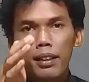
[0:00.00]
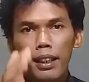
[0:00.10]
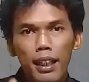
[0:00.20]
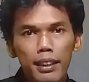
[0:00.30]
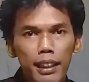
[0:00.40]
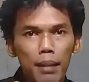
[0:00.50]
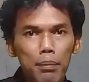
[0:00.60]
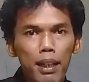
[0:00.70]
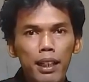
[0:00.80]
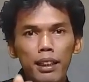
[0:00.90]
dengan
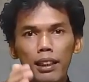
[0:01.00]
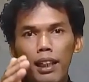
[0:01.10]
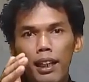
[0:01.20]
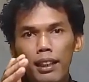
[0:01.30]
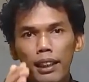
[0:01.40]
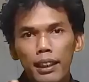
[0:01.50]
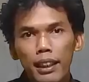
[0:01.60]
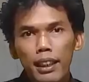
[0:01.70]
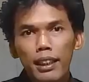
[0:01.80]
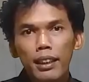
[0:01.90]
siapa kita terakhir
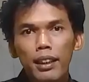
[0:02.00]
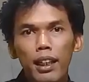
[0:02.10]
chatting